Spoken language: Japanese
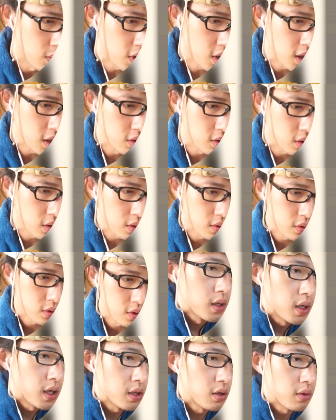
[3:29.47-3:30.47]
もう一回いくよ。
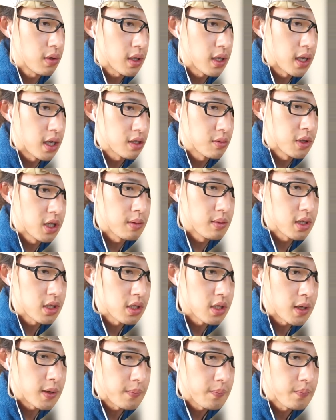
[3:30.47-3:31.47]
はい、というわけで始まりま
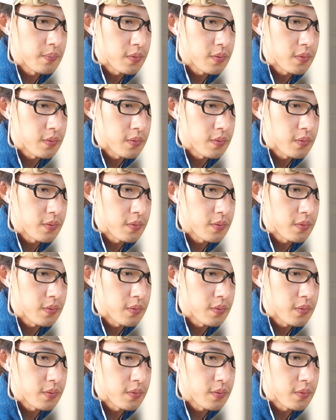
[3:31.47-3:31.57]
した。